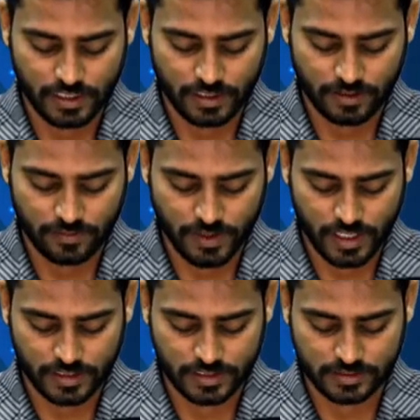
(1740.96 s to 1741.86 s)
யாழ்
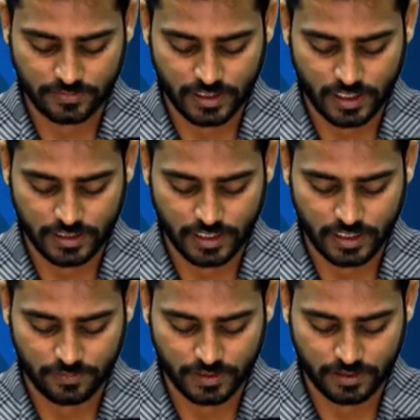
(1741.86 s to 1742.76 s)
மாநகர சபை
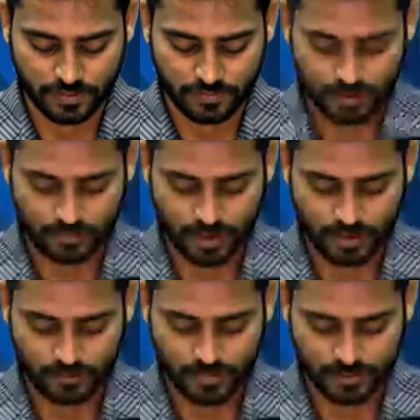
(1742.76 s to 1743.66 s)
ஆணையாளர் பிரதம
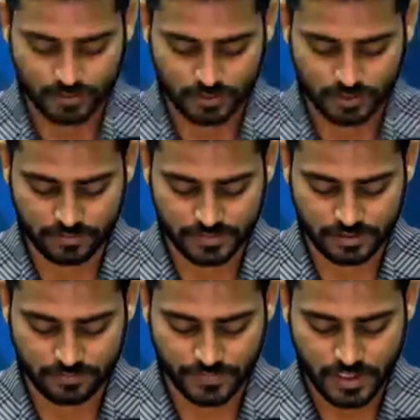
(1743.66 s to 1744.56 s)
வருமான பரிசோதகர்
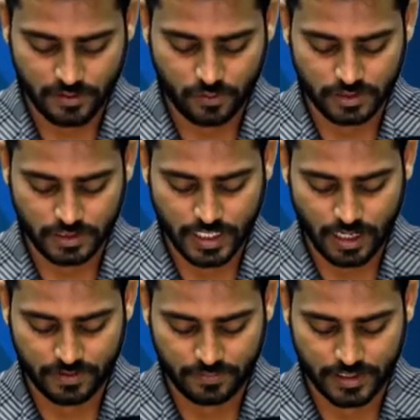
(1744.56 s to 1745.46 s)
மற்றும் குறித்த
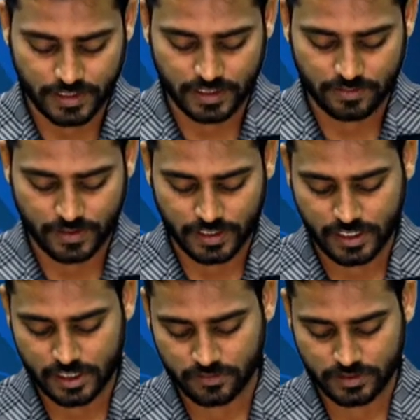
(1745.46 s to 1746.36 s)
காவல் படையினர்
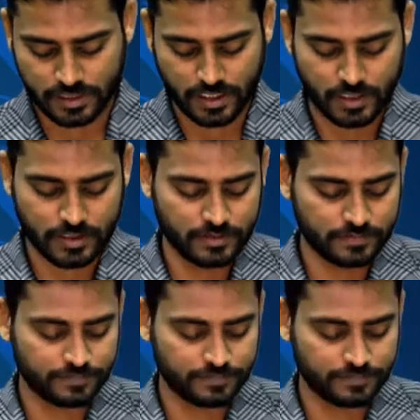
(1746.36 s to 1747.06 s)
பணியாற்றுவதற்காக